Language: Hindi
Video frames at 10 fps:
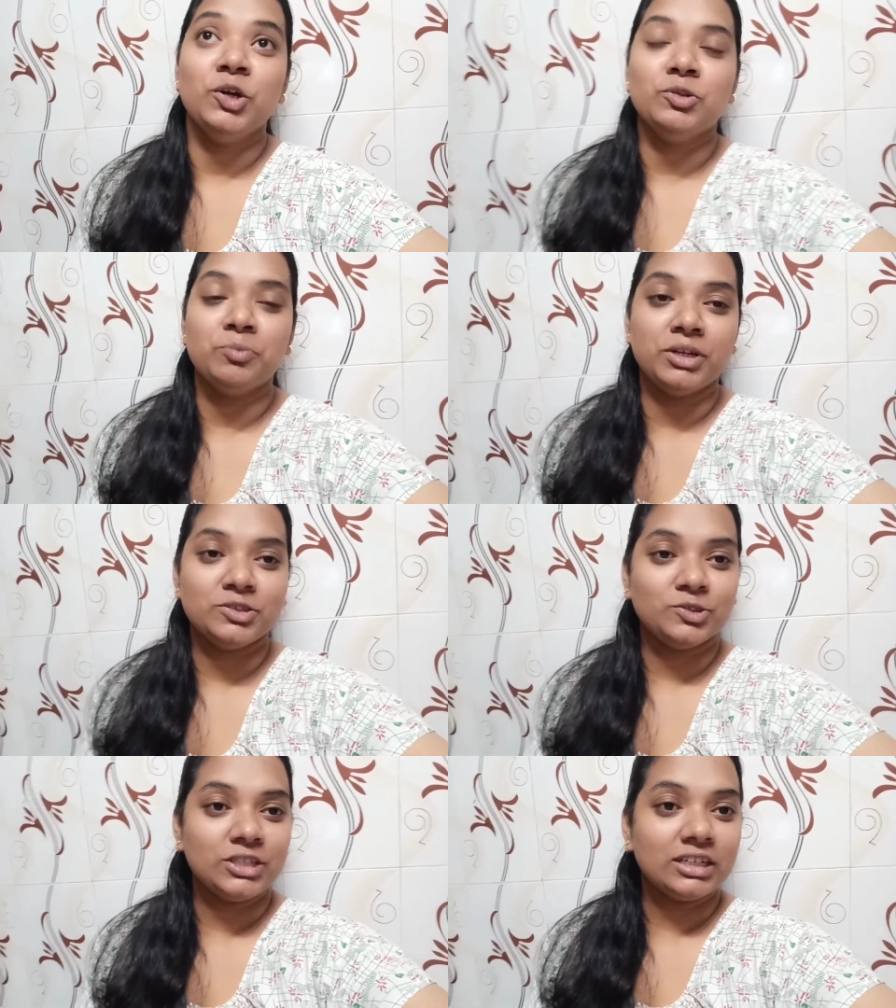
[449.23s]
तो मैंने
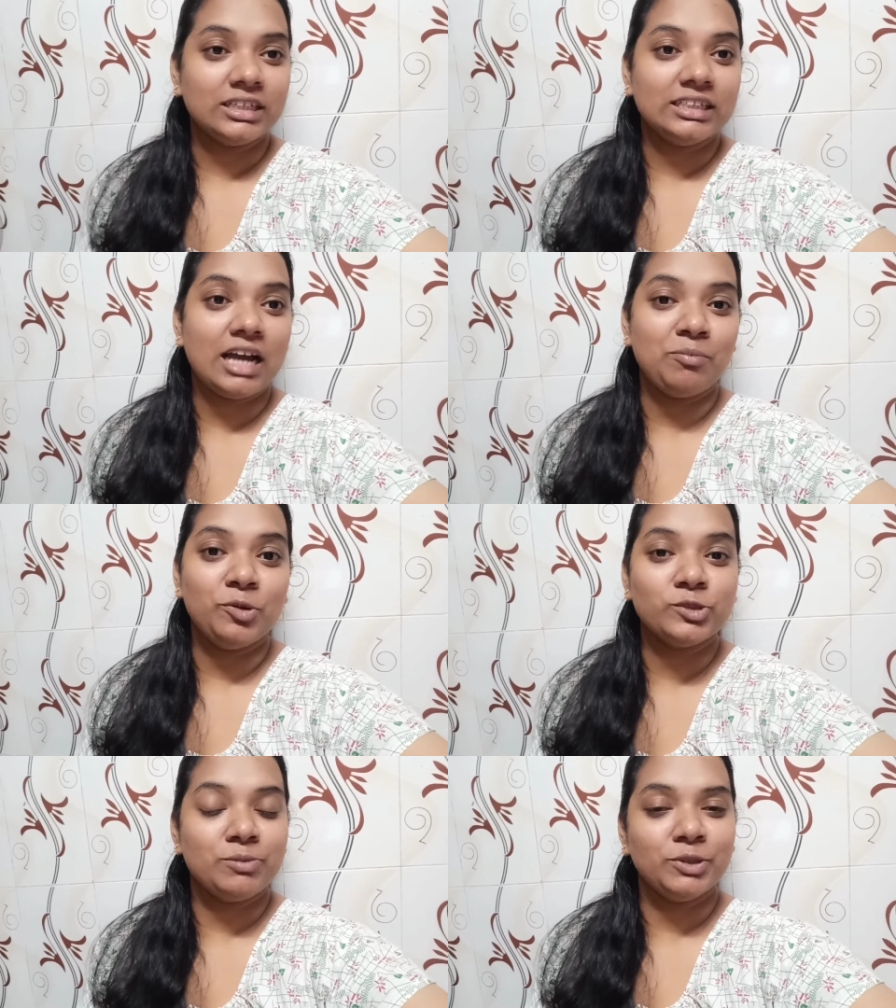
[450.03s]
सोचा कि आप
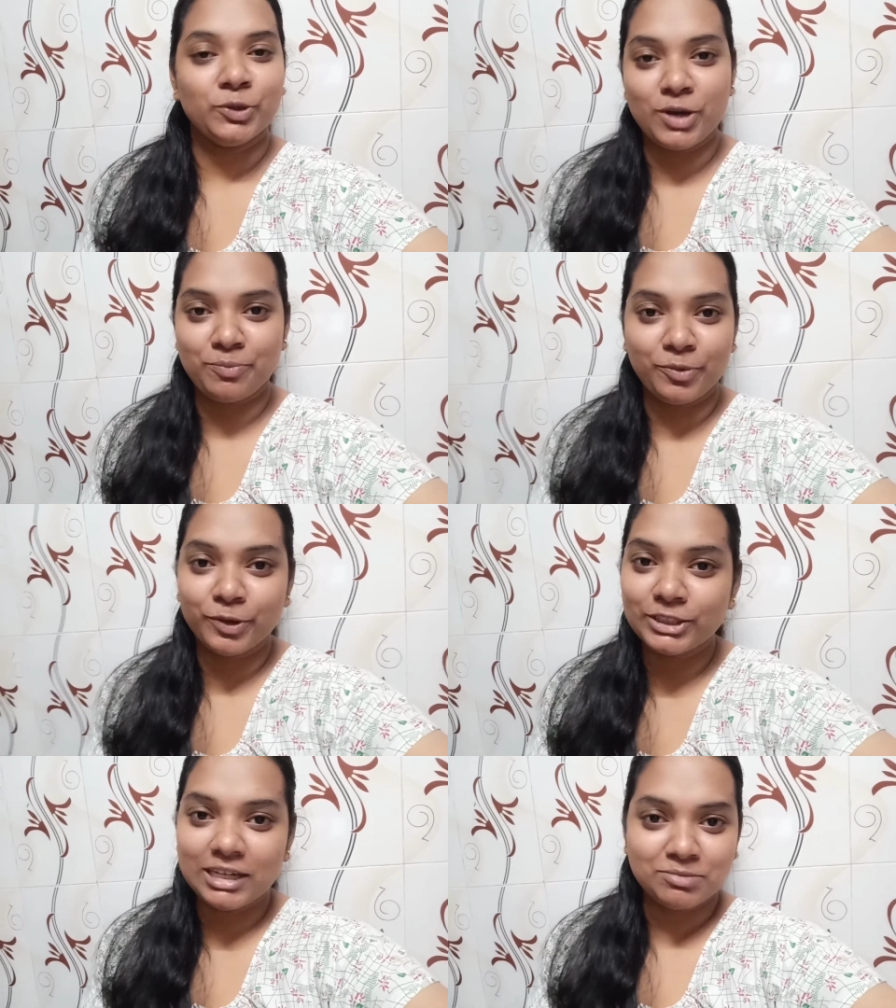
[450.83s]
लोग से भी थोड़ा
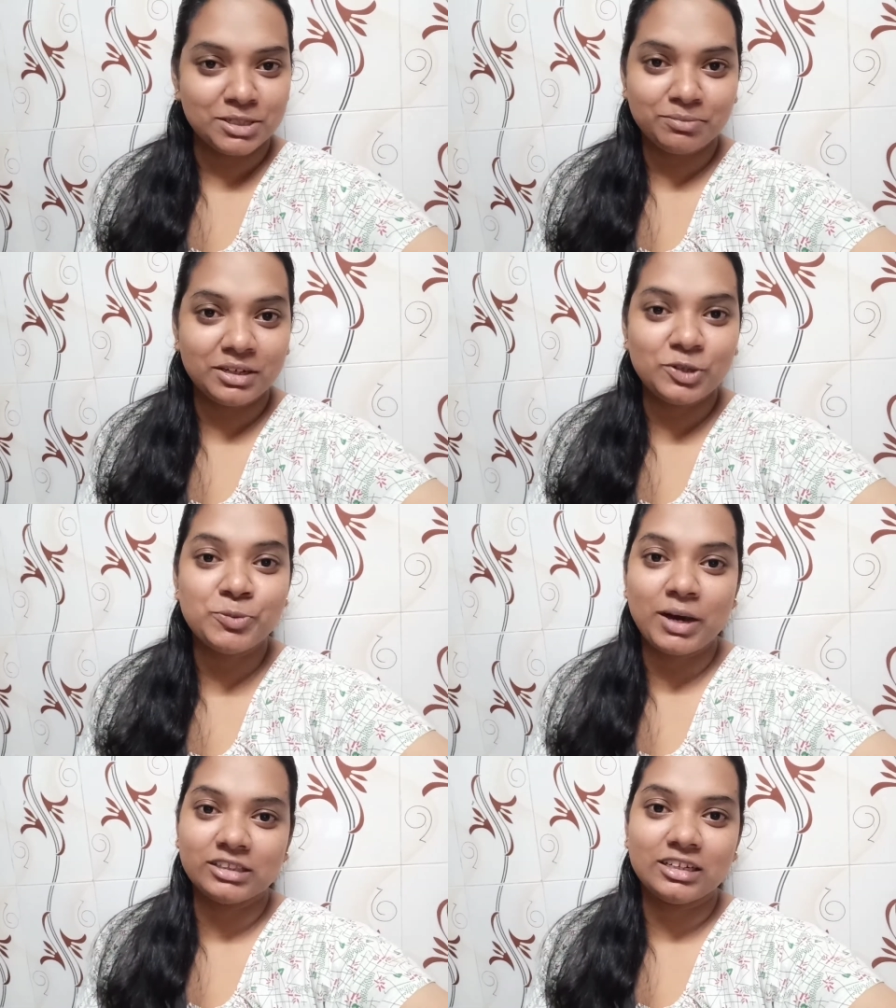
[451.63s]
बहुत गपशप कर लूँ
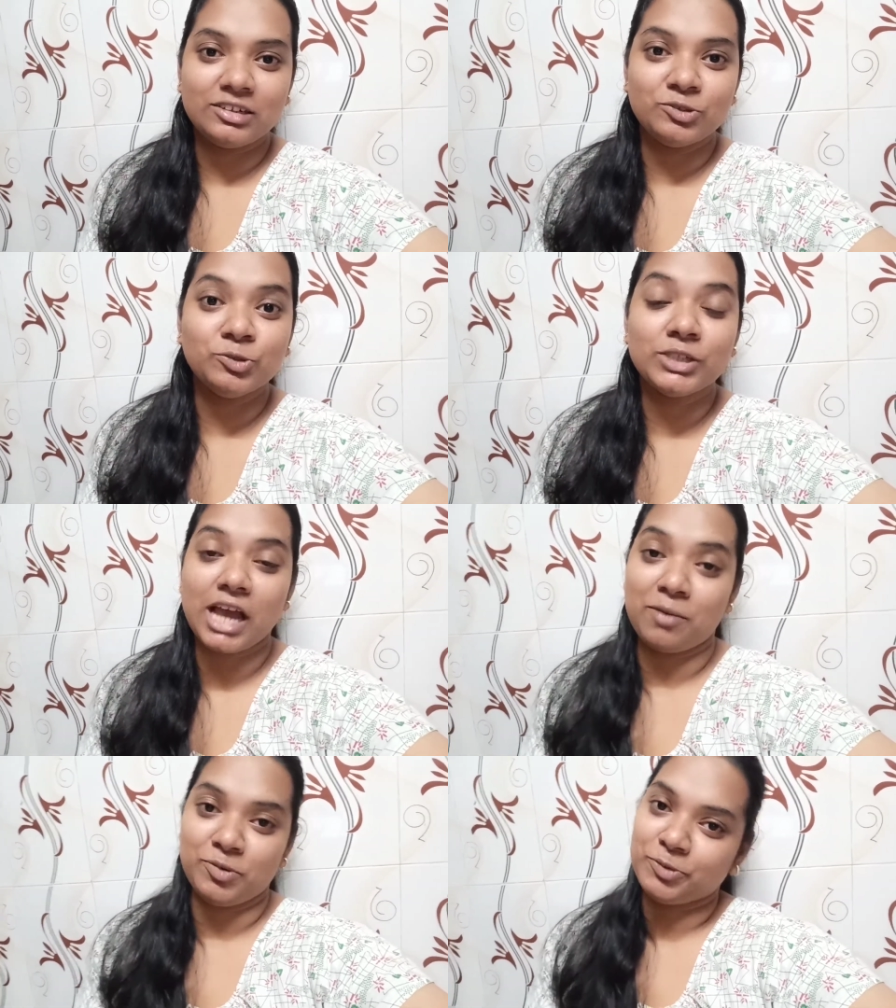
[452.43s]
बात कर लूँ कि
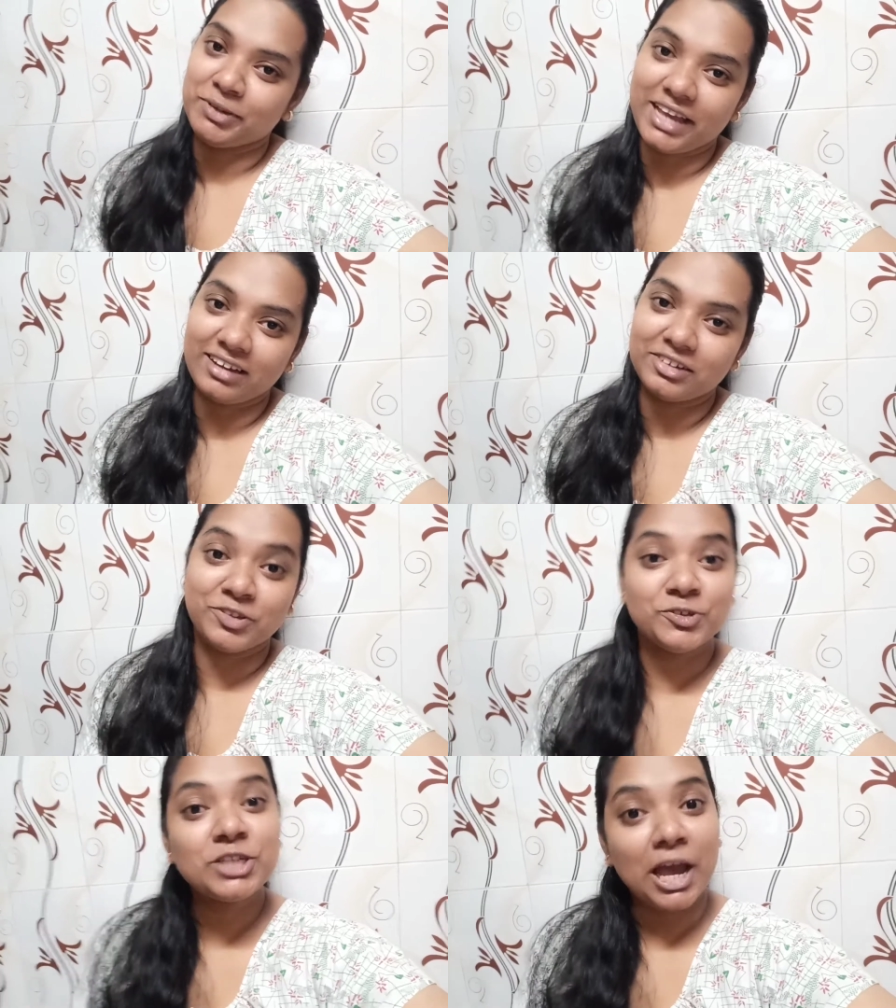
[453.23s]
आप लोग भी क्या कर रहे
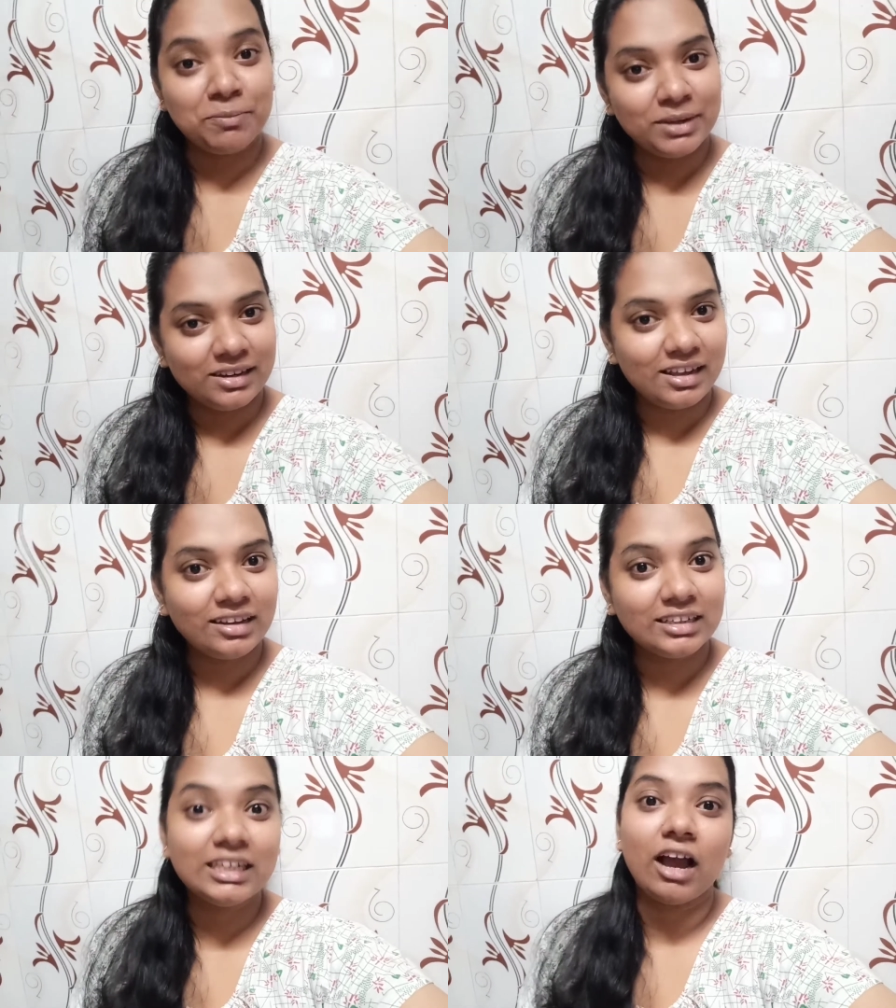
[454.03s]
हो चाय पी लिया
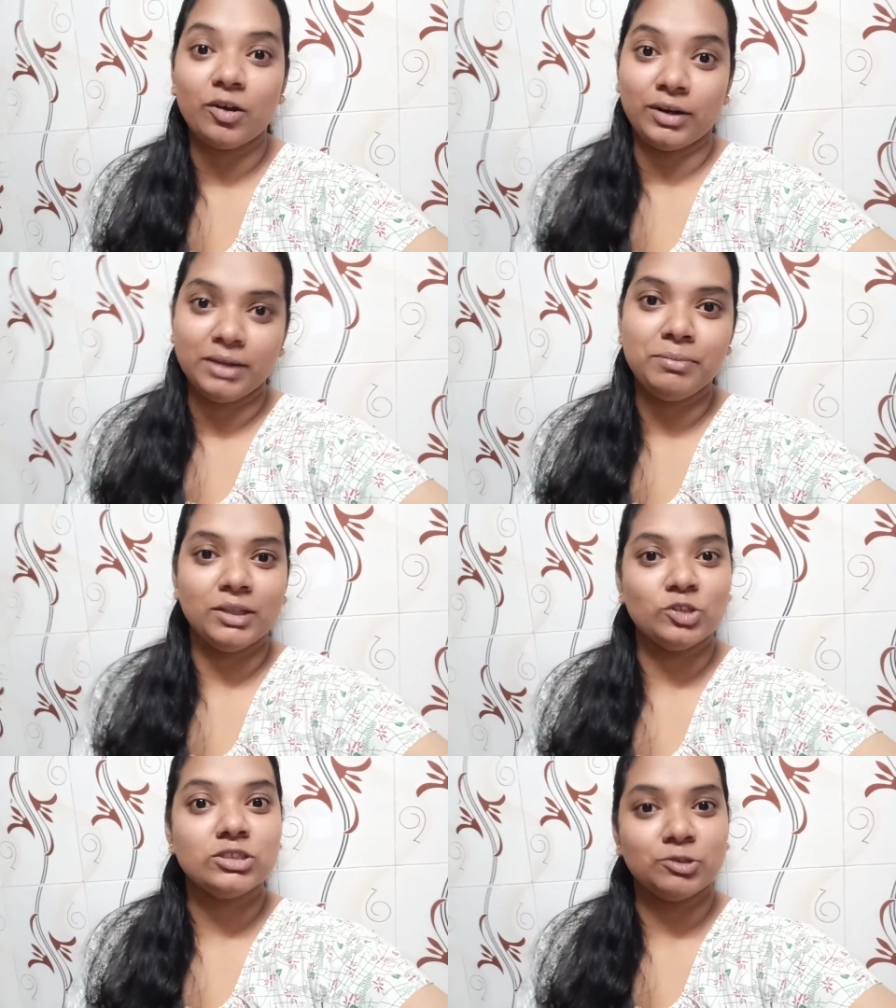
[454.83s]
कि नहीं अगर नहीं पिया
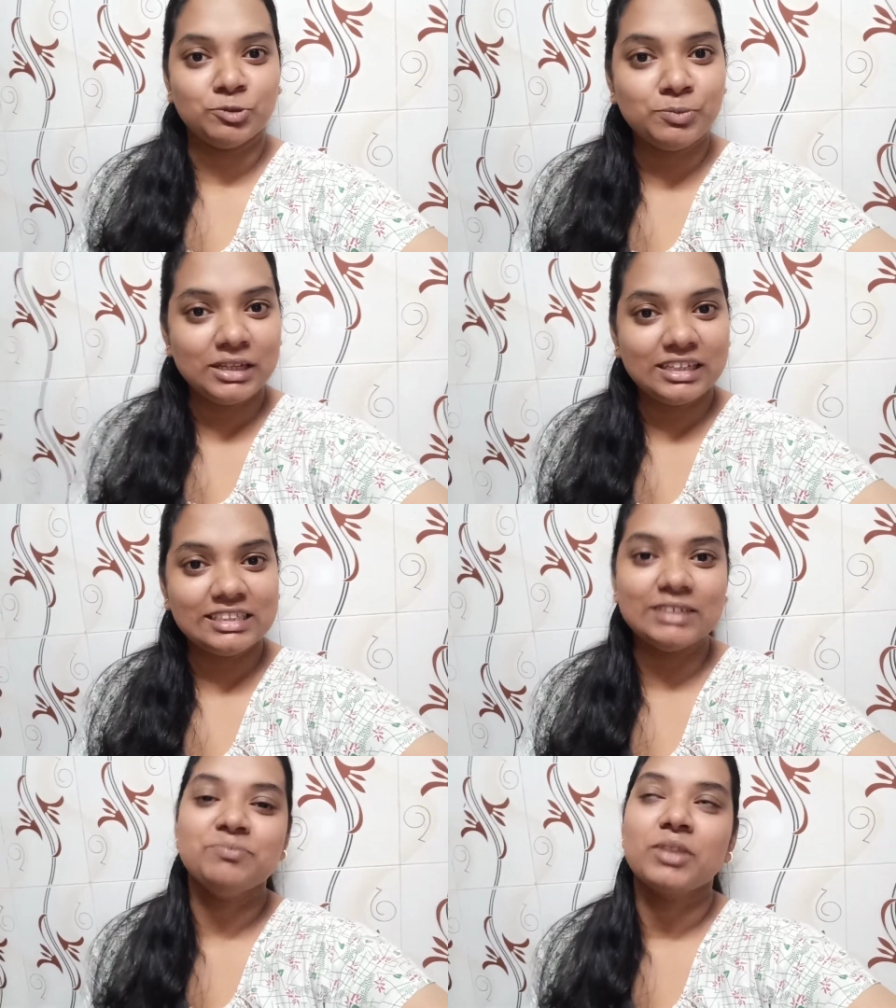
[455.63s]
तो ज़रूर पी लीजिए